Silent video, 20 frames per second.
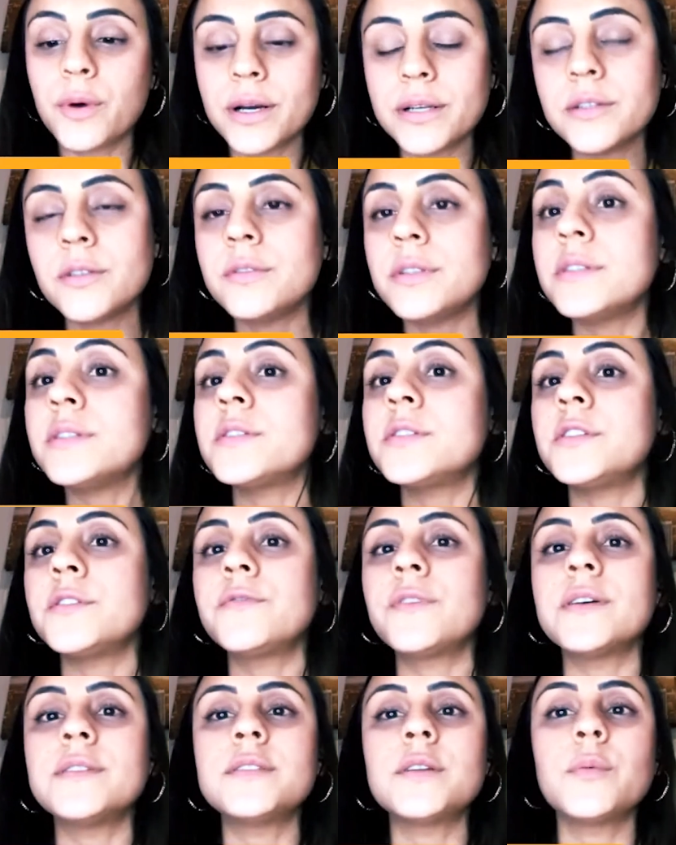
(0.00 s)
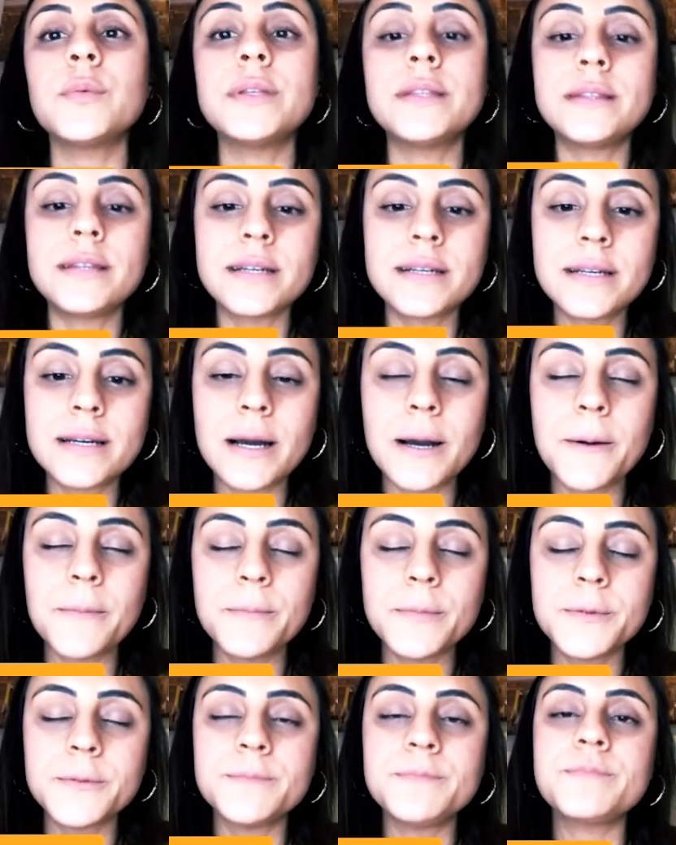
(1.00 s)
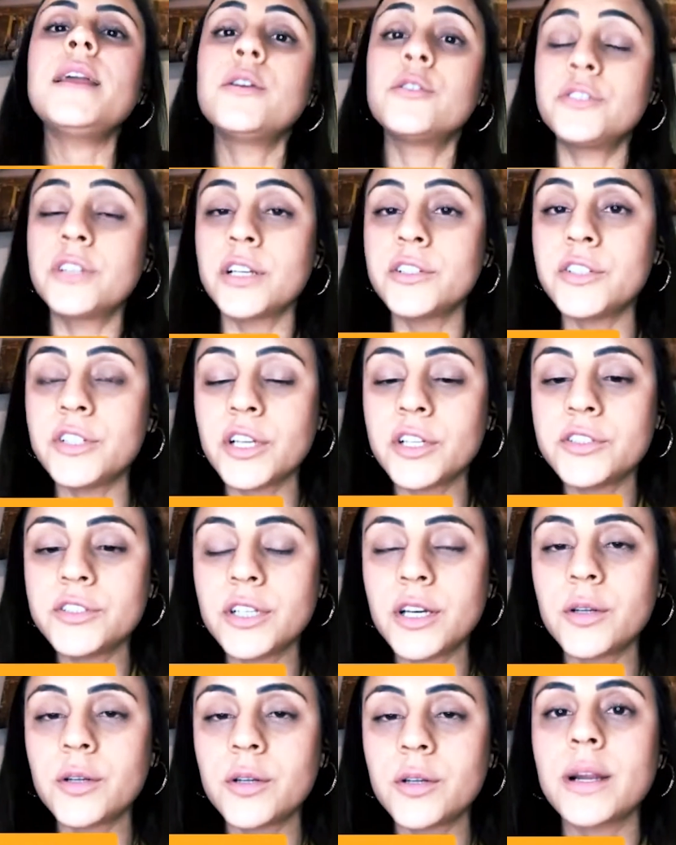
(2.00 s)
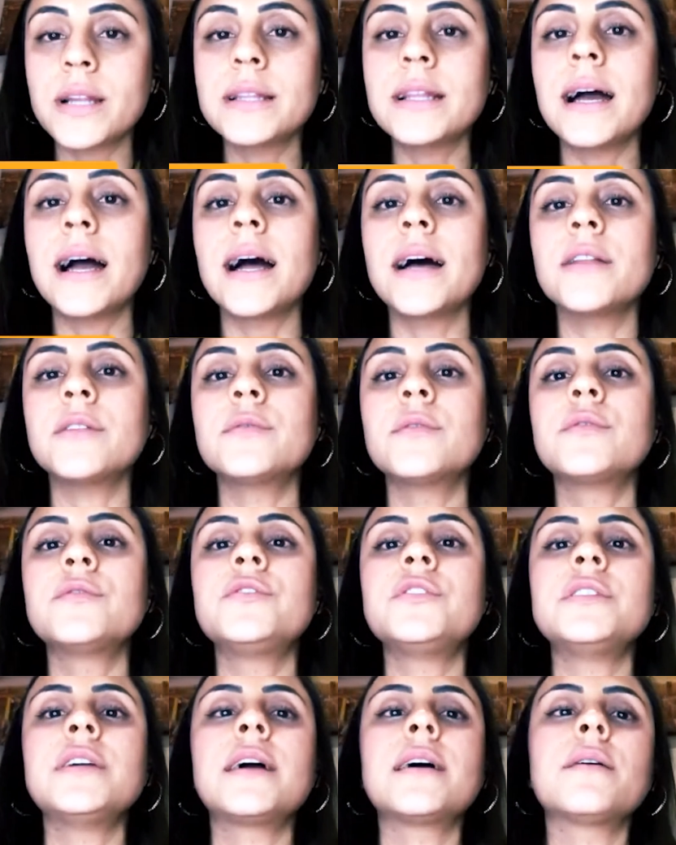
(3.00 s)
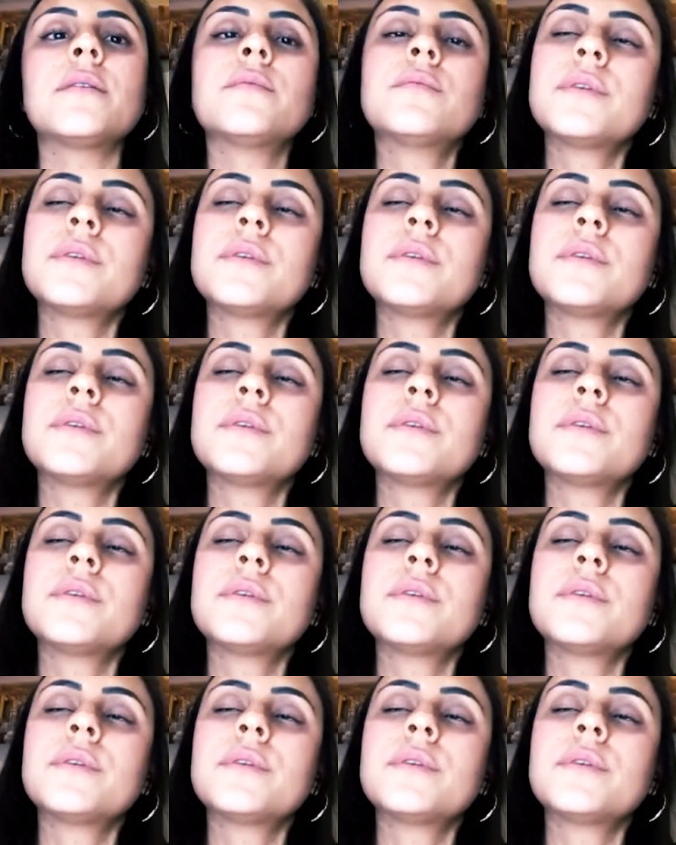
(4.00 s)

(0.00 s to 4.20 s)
quando eu decidi fazer um intercâmbio, eu já tinha dinheiro guardado, eu tinha